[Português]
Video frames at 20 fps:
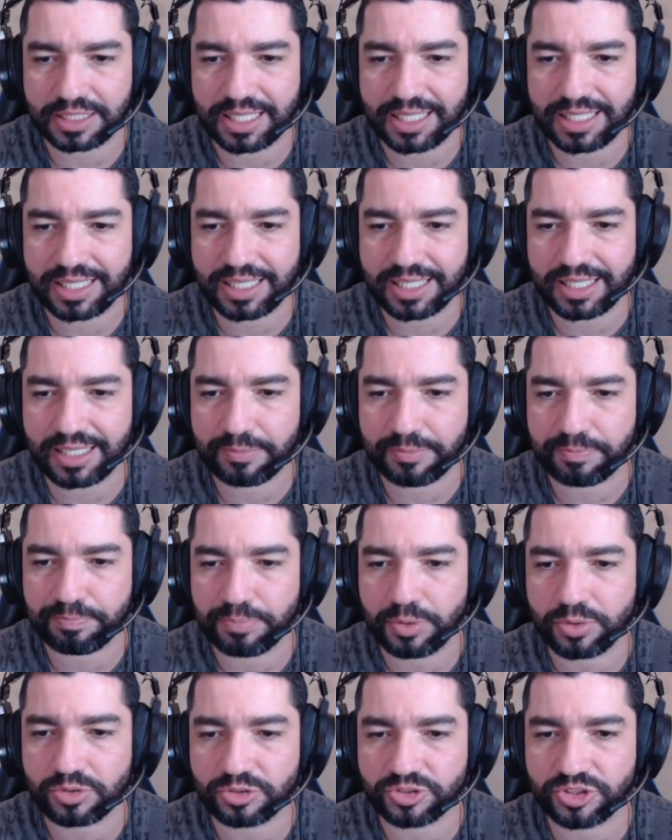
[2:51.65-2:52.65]
É
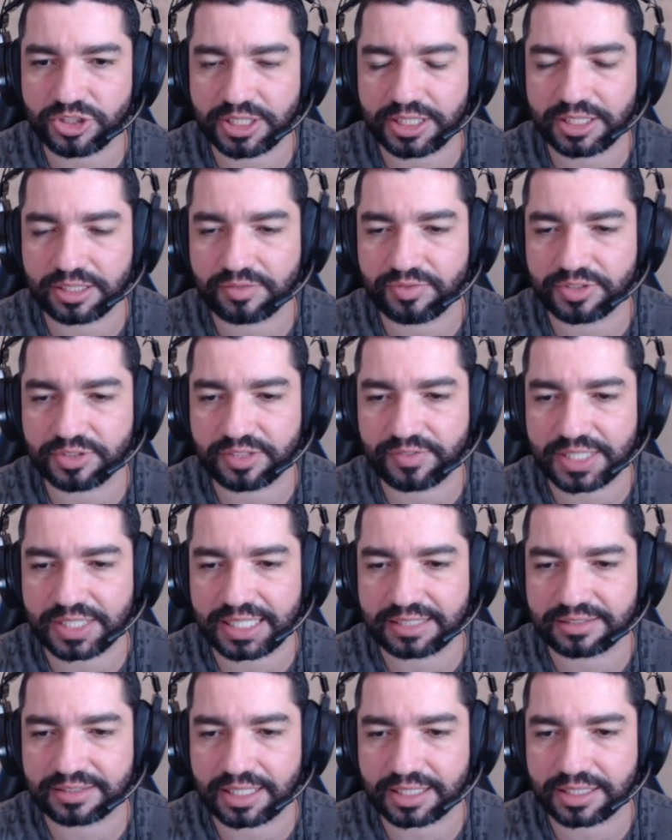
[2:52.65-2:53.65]
pouco dinheiro que você vai
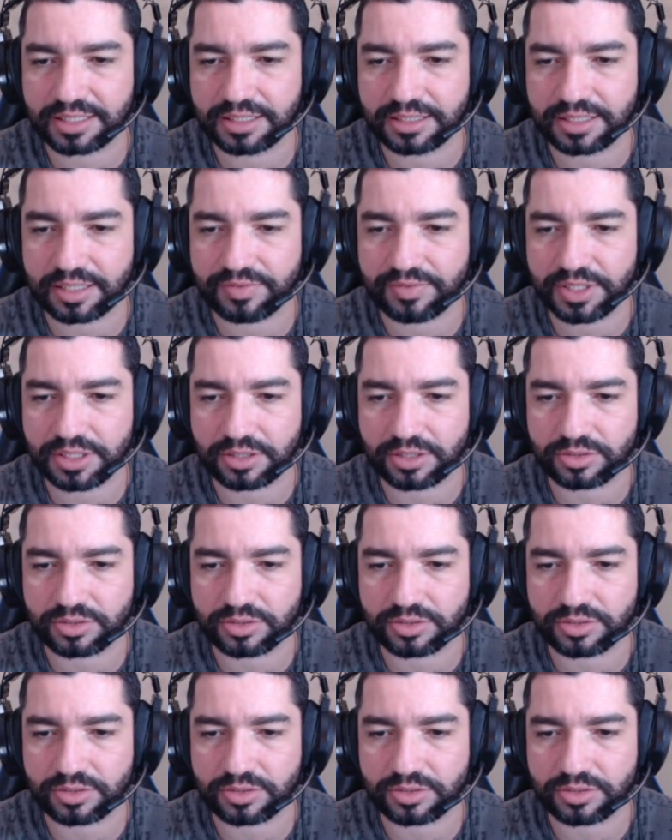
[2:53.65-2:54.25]
gastar aqui, tá vendo?